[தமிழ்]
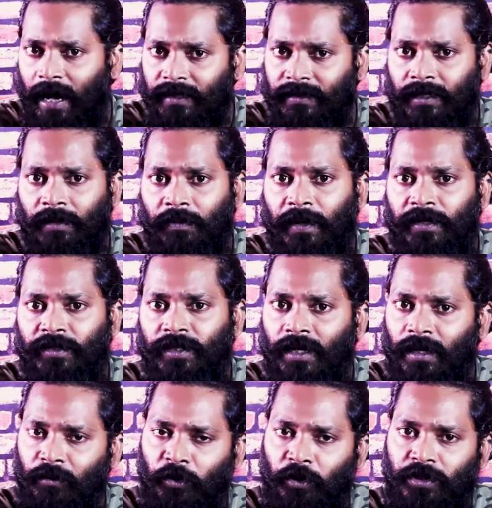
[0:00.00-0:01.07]
ஆசன
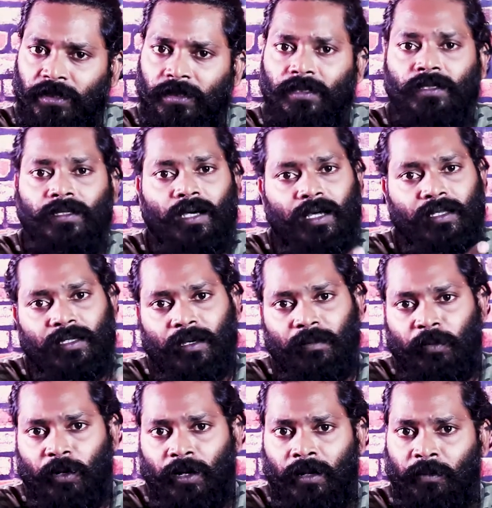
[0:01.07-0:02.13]
பயிற்சிகள் முடிச்சுட்டு
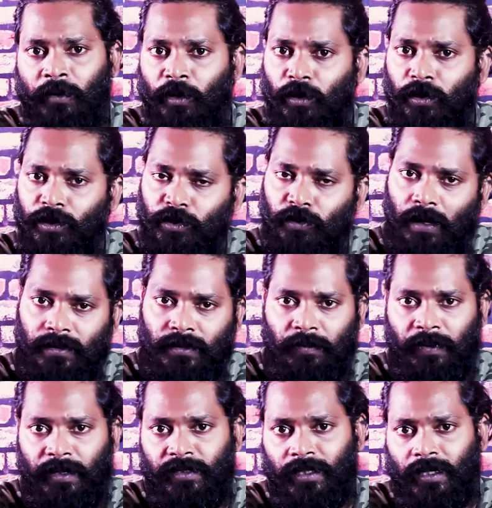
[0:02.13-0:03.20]
அதுக்கப்புறம் என்ன பண்ணுறோம் சுவாச
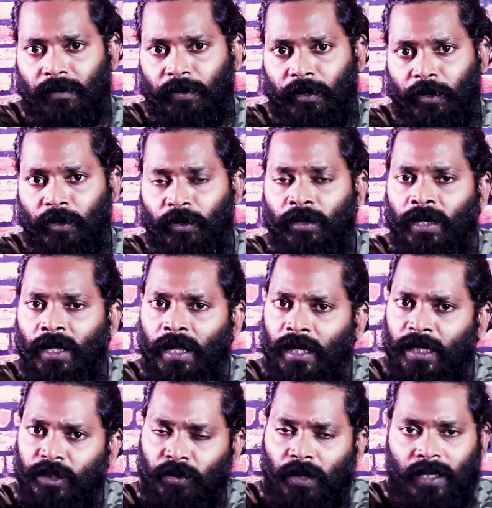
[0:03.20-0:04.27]
பயிற்சிகள் பண்ணுறோம்
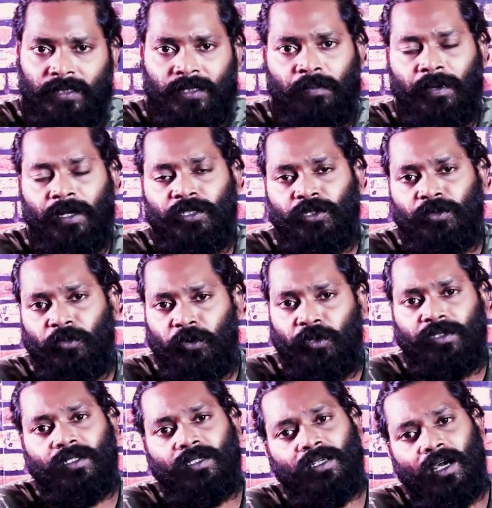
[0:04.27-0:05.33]
சுவாச பயிற்சி
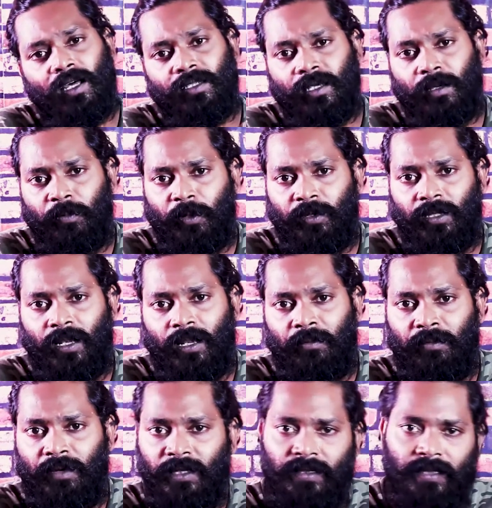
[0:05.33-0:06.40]
முடிச்சுட்டு அதுக்கப்புறம் தான்
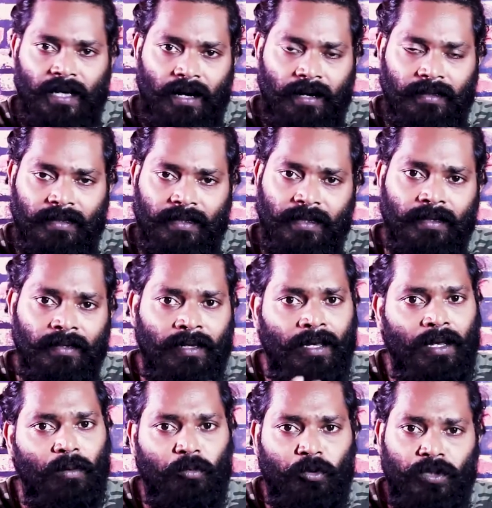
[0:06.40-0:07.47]
நம்ம தியானத்தை
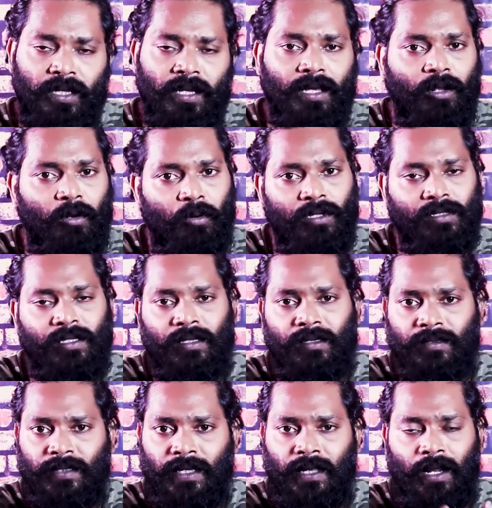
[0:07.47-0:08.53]
முத்திரைகளோடு
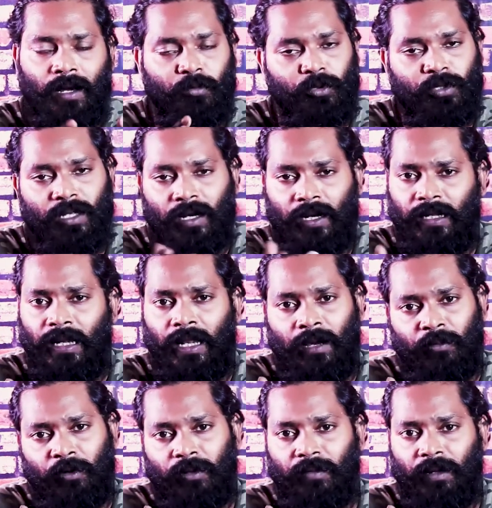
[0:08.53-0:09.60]
சேர்த்து செய்யலாம் முத்திரைகள்
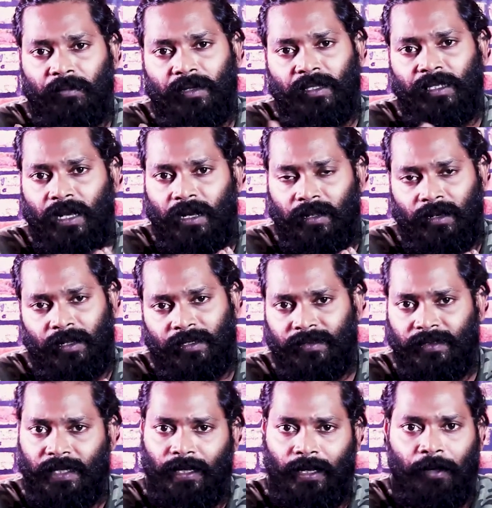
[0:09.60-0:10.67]
இல்லாமலும் நம்ம தியான நிலையை
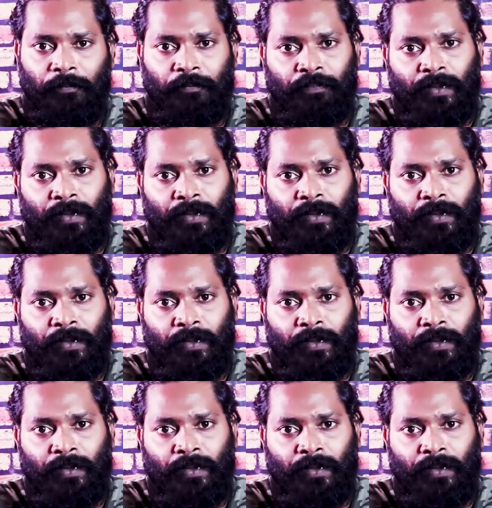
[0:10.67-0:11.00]
செய்யலாம்